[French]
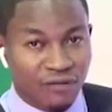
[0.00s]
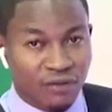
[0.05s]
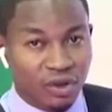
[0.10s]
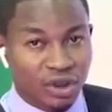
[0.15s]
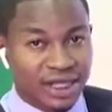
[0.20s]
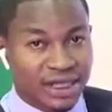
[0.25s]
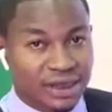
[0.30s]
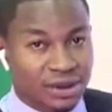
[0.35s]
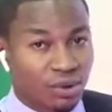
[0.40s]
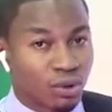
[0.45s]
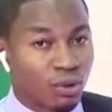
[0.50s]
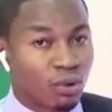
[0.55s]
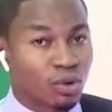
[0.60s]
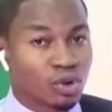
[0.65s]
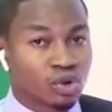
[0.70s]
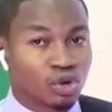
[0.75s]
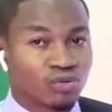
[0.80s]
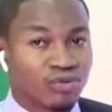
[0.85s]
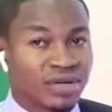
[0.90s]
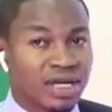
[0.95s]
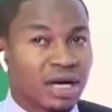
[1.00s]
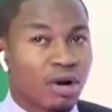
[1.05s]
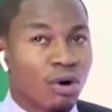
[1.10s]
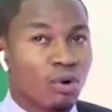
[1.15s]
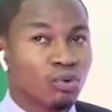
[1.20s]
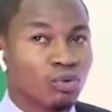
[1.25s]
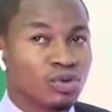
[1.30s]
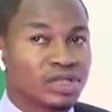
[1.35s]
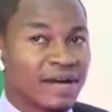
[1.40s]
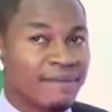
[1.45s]
à votre question, aujourd'hui,
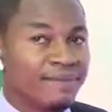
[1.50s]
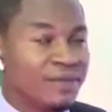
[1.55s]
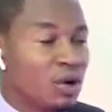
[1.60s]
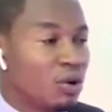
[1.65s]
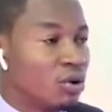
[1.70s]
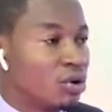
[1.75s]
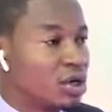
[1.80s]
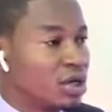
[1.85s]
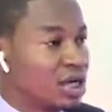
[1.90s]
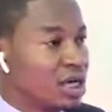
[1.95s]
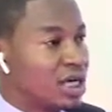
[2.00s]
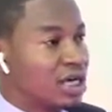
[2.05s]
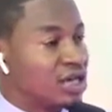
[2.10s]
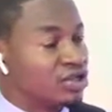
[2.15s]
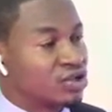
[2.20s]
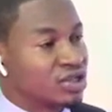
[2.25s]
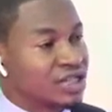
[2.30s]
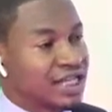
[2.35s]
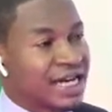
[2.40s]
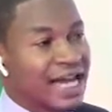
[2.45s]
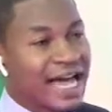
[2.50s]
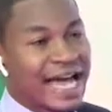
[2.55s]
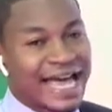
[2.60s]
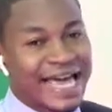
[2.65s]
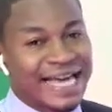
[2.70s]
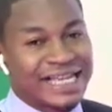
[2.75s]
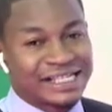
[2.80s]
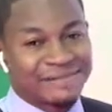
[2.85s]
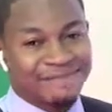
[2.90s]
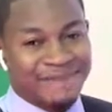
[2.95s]
quand nous amenons les entraîneurs
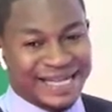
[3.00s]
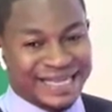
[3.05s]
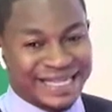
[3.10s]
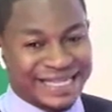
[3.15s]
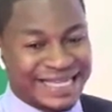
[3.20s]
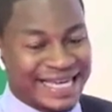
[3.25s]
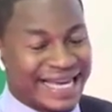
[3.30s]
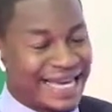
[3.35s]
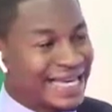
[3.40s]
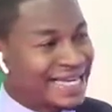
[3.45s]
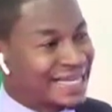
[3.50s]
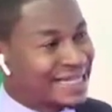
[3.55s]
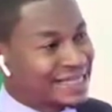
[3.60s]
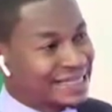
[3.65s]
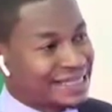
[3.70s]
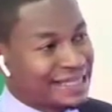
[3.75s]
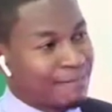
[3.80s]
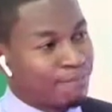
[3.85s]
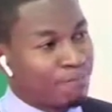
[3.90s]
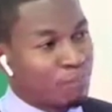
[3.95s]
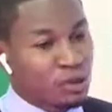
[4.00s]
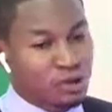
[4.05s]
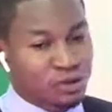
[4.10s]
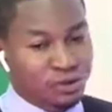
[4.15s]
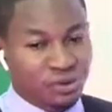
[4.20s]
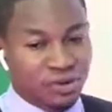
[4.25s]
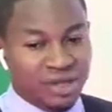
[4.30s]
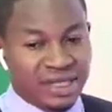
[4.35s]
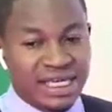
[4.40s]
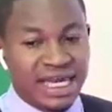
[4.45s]
expatriés, ces
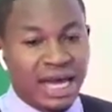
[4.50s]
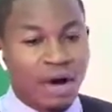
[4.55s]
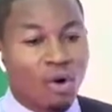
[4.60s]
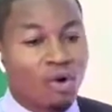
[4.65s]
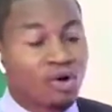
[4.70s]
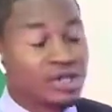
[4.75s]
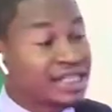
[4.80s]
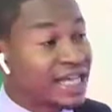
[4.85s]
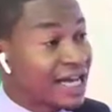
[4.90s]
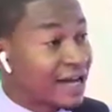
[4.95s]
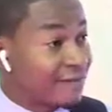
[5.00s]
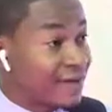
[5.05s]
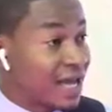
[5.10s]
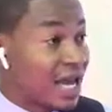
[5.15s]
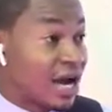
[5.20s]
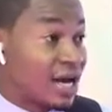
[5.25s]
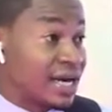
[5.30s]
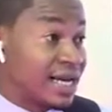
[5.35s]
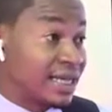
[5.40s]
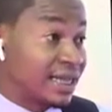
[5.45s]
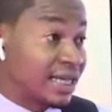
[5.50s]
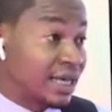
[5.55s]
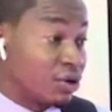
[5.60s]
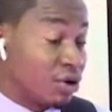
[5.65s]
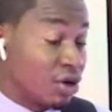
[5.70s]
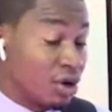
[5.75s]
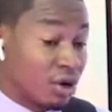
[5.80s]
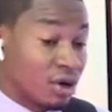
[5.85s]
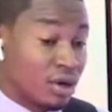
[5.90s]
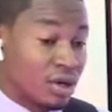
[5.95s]
postes qui est réservé à un
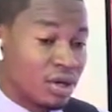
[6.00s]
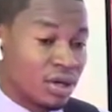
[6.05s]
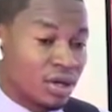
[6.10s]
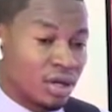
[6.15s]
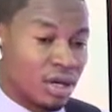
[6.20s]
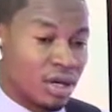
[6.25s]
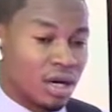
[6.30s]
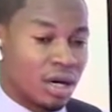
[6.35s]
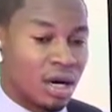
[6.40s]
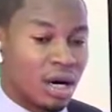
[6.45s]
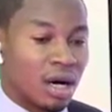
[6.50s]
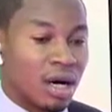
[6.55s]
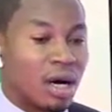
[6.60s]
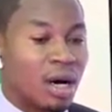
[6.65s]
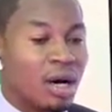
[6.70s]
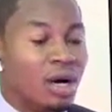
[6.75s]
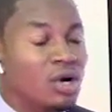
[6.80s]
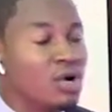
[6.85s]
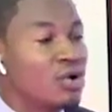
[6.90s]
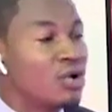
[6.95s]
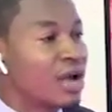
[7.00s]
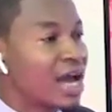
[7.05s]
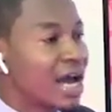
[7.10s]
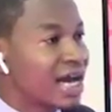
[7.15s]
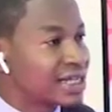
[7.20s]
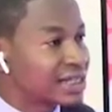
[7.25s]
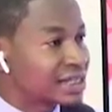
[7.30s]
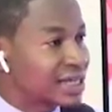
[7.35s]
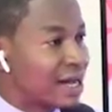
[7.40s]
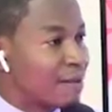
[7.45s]
entraîneur euh, euh,
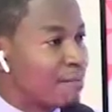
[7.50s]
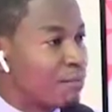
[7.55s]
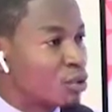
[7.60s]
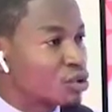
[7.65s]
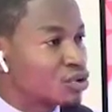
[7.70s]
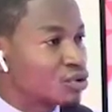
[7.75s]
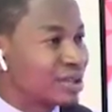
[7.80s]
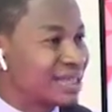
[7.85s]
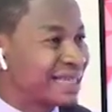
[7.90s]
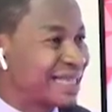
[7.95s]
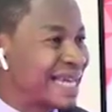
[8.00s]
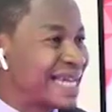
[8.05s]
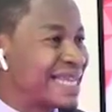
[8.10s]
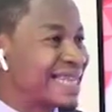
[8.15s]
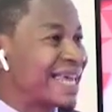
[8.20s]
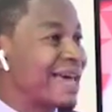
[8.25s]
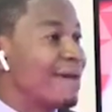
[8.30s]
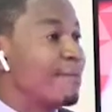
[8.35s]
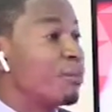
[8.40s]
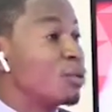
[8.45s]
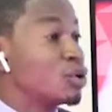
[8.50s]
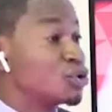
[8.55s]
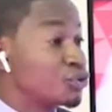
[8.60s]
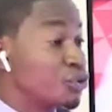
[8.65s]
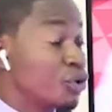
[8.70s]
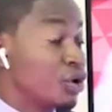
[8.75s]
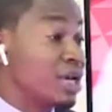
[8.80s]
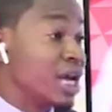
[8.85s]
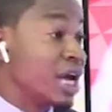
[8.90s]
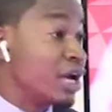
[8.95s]
local, c'est un poste très, très
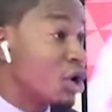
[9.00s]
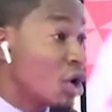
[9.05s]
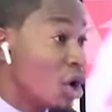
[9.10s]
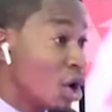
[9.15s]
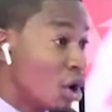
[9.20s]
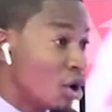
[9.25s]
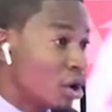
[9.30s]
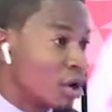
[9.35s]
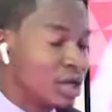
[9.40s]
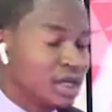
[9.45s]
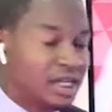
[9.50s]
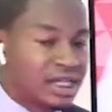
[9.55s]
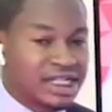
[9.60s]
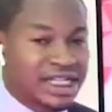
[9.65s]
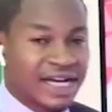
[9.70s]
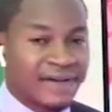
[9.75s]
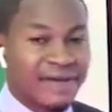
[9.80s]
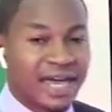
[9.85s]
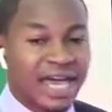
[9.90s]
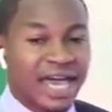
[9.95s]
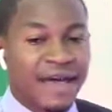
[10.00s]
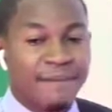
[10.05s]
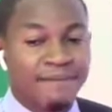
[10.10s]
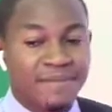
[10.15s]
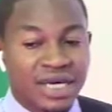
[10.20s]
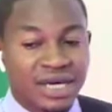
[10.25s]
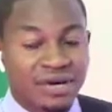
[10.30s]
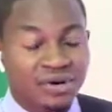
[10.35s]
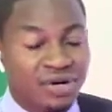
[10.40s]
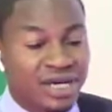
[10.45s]
précieux. Et d'ailleurs, j'avais
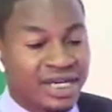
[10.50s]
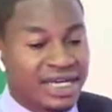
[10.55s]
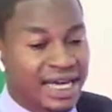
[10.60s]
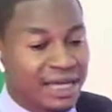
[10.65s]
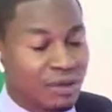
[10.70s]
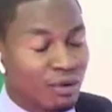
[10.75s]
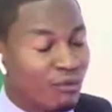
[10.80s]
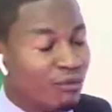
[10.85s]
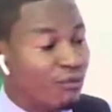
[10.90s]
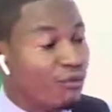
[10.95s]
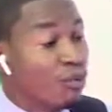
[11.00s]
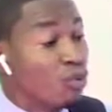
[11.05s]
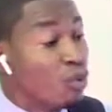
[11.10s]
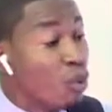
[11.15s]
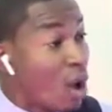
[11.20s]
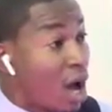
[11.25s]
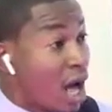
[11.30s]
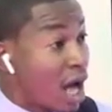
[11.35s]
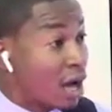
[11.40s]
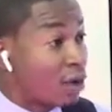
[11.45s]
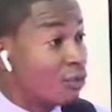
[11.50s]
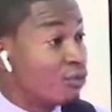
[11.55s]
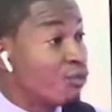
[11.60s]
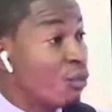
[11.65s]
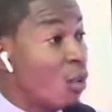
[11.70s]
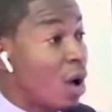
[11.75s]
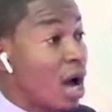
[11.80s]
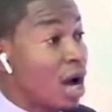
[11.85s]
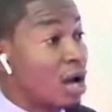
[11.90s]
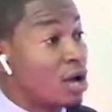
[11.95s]
émis une idée de vouloir
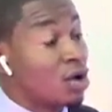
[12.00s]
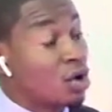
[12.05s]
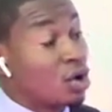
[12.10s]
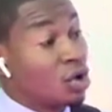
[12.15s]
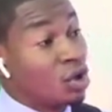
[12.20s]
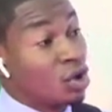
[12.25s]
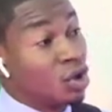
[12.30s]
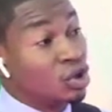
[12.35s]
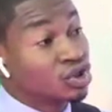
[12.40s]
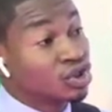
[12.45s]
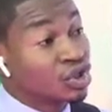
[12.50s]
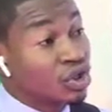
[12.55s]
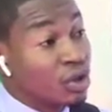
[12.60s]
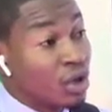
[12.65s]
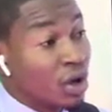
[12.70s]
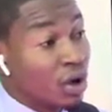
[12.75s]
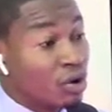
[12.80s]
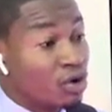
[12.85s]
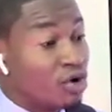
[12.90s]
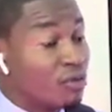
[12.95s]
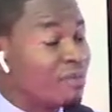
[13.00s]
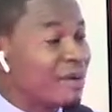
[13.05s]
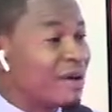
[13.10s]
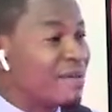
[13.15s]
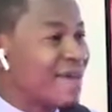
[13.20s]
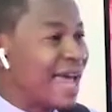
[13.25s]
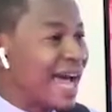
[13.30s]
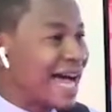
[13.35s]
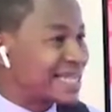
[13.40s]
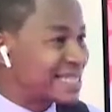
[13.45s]
voir l'entraîneur, le
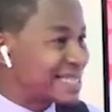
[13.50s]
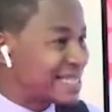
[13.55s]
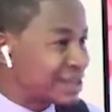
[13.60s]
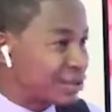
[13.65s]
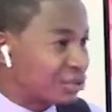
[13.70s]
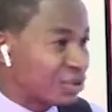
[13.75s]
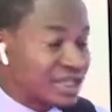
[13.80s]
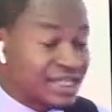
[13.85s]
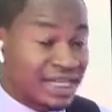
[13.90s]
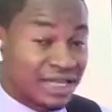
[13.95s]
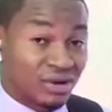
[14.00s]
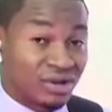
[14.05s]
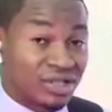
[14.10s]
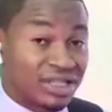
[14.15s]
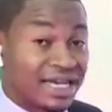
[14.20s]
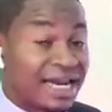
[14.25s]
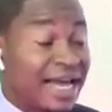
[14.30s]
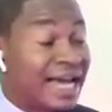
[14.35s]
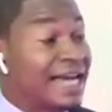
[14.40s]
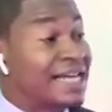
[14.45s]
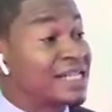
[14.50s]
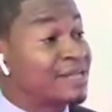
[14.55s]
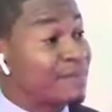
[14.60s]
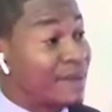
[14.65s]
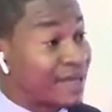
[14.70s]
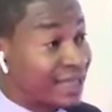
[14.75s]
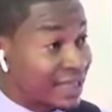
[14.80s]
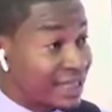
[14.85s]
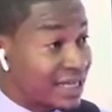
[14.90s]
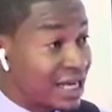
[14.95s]
premier assistant de cet entraîneur
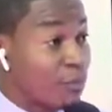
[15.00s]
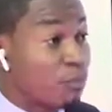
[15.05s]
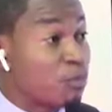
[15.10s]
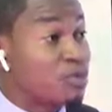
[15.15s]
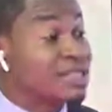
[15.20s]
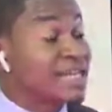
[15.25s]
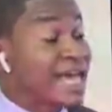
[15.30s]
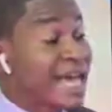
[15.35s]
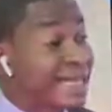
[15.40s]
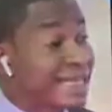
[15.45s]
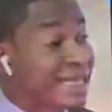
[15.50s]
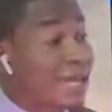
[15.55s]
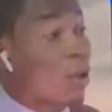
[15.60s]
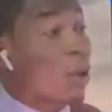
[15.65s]
expatrié puisse être